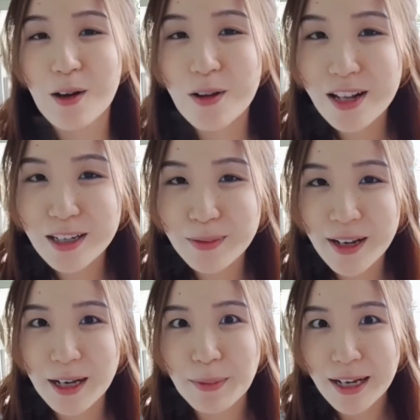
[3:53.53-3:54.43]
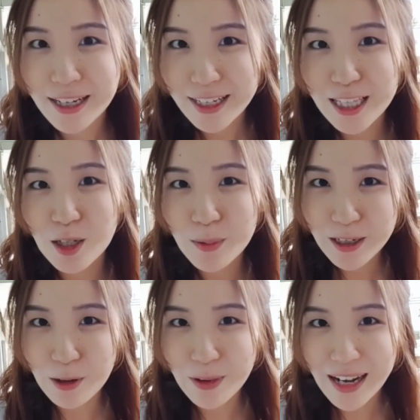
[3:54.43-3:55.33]
ก็อย่าลืมนะคะมาที่นี่ต้อง
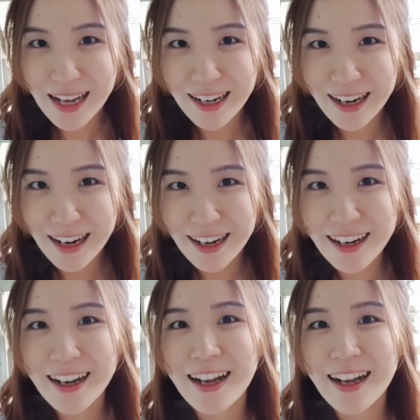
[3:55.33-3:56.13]
เผื่อเวลานะคะ